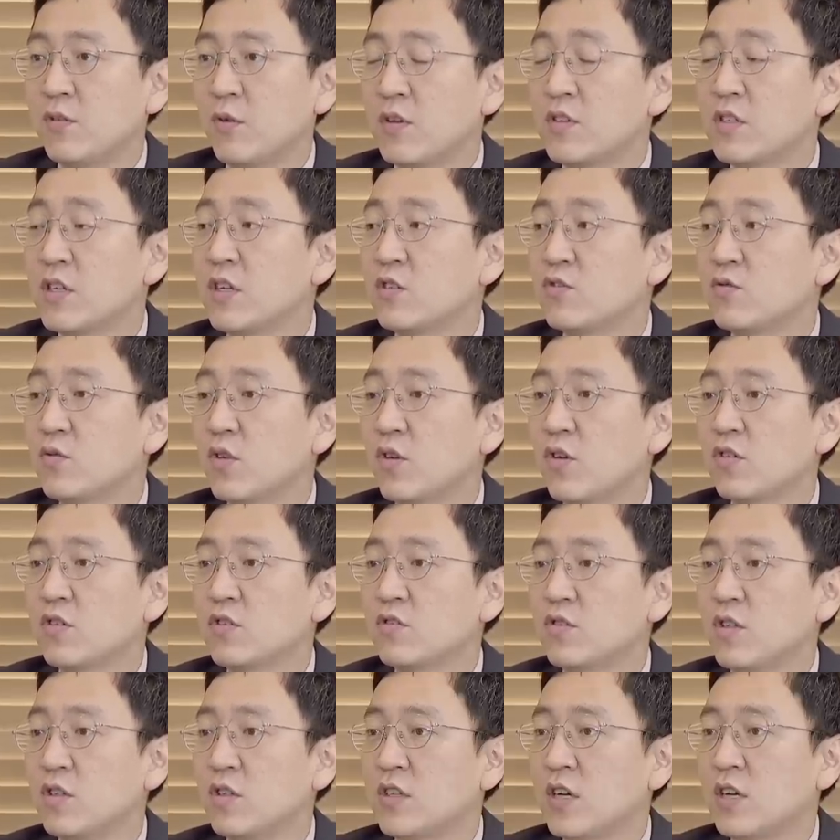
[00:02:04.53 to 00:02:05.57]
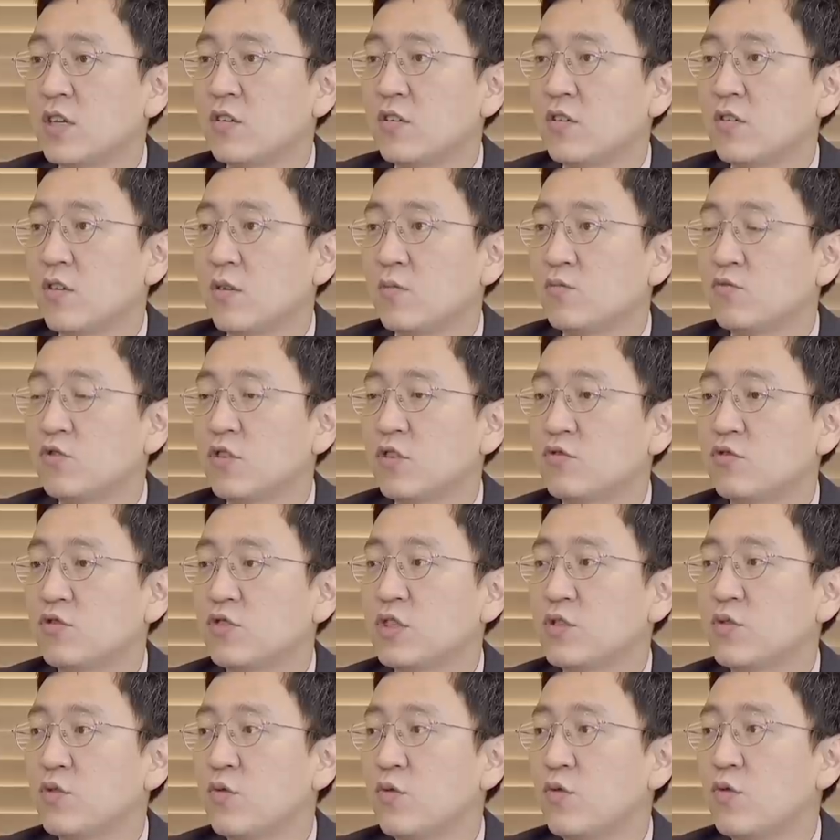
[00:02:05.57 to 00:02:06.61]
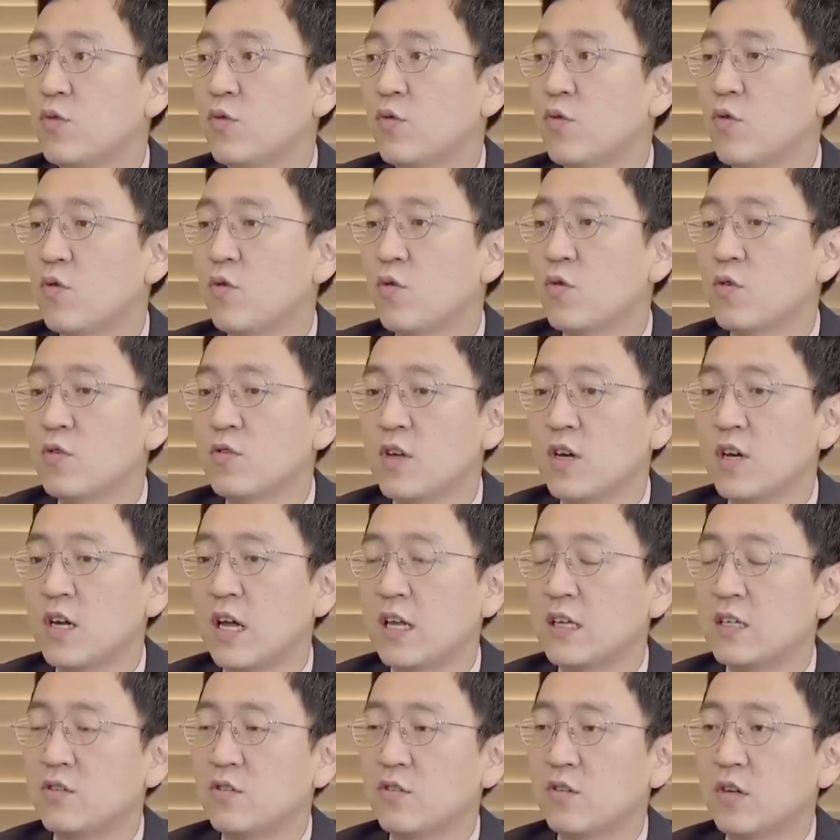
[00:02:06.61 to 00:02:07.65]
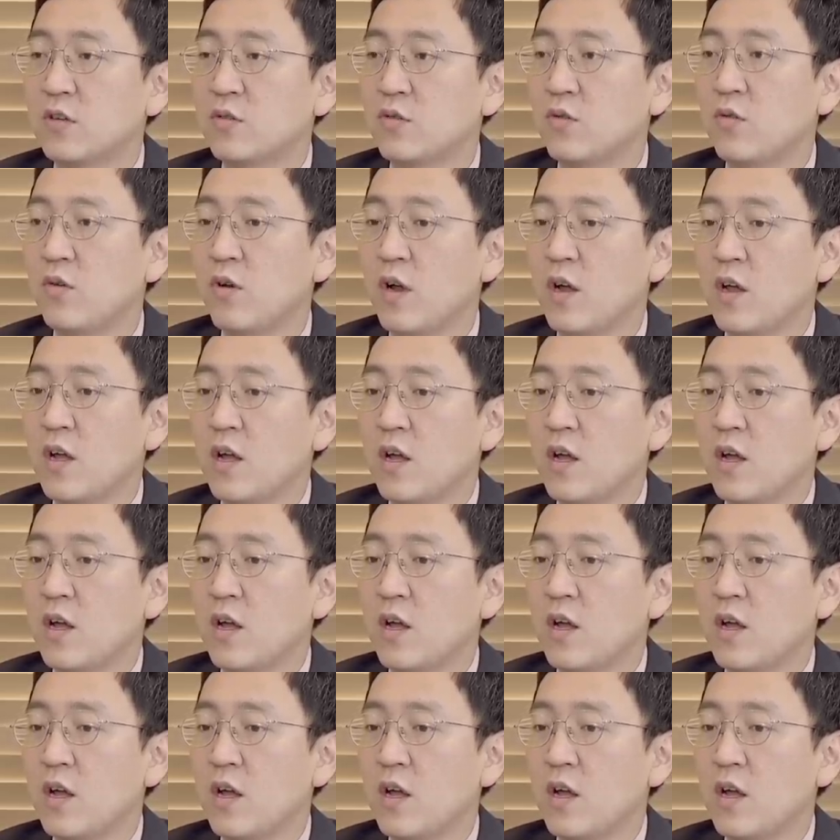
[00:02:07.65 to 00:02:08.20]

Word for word: 굉장히 좀 떨어질 수 있다는 걸 염두에 두시고 꼭 코로나가 아니더라도